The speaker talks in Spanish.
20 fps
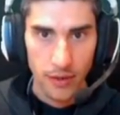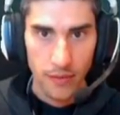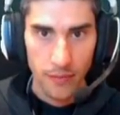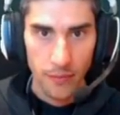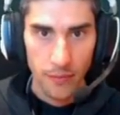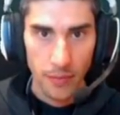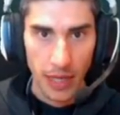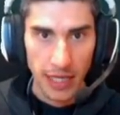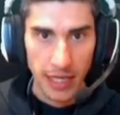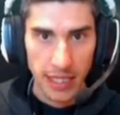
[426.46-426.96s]

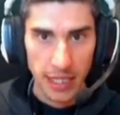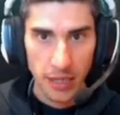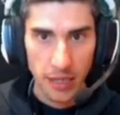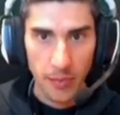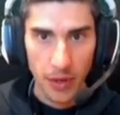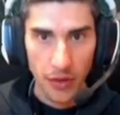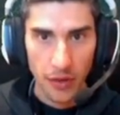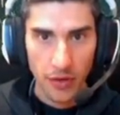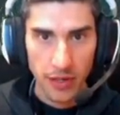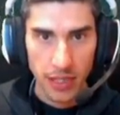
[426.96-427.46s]
Vale, están
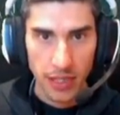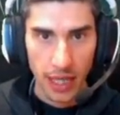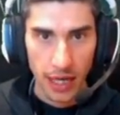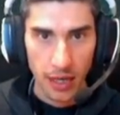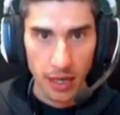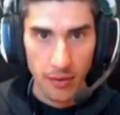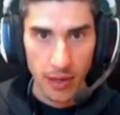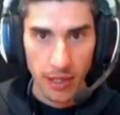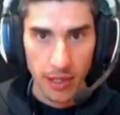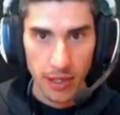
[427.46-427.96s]
disparando desde
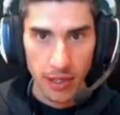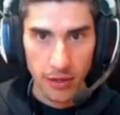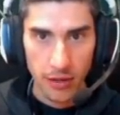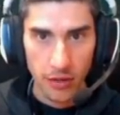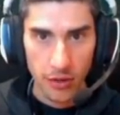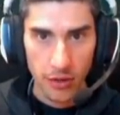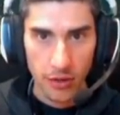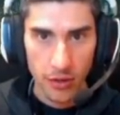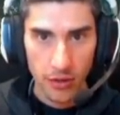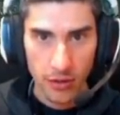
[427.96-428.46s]
arriba, entiendo,
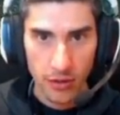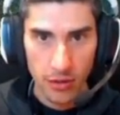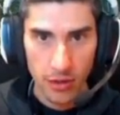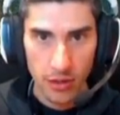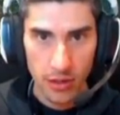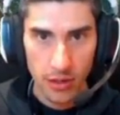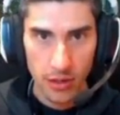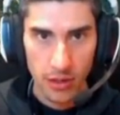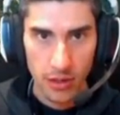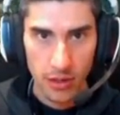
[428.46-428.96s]
¿no?
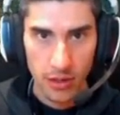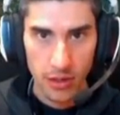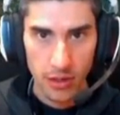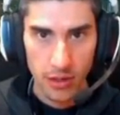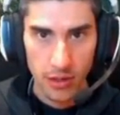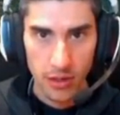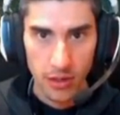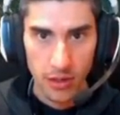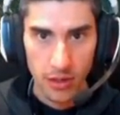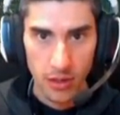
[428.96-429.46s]

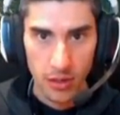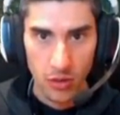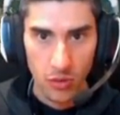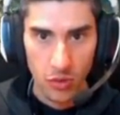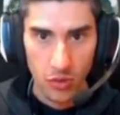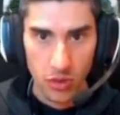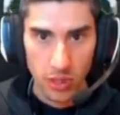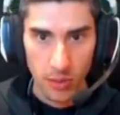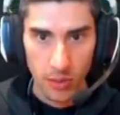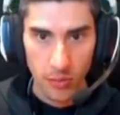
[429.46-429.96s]
O
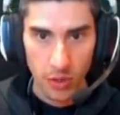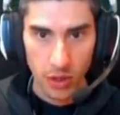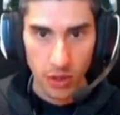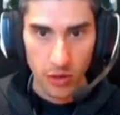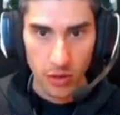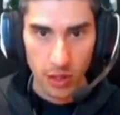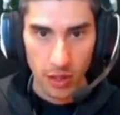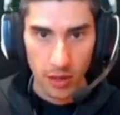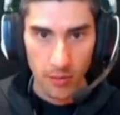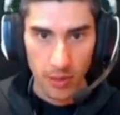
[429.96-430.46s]
están poniendo
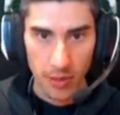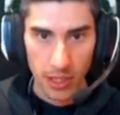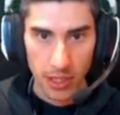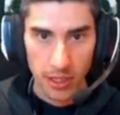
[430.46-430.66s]
trampas.